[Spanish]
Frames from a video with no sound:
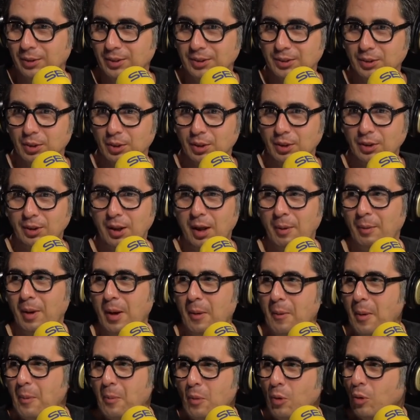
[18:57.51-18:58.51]
Entonces
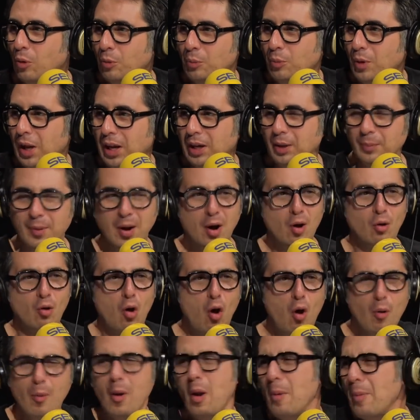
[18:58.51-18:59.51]
hablábamos muy
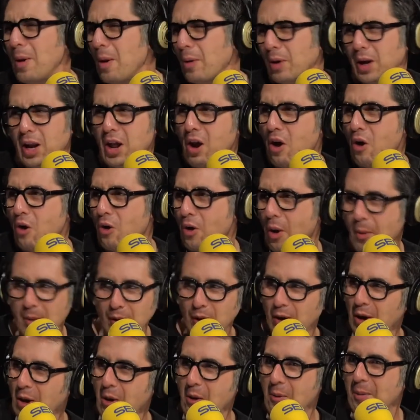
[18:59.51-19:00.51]
animados. No, me lo creo, me
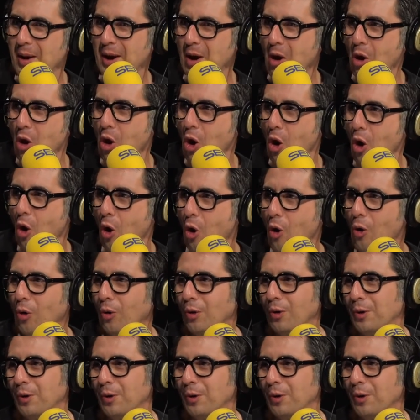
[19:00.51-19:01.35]
lo creo, Manolo.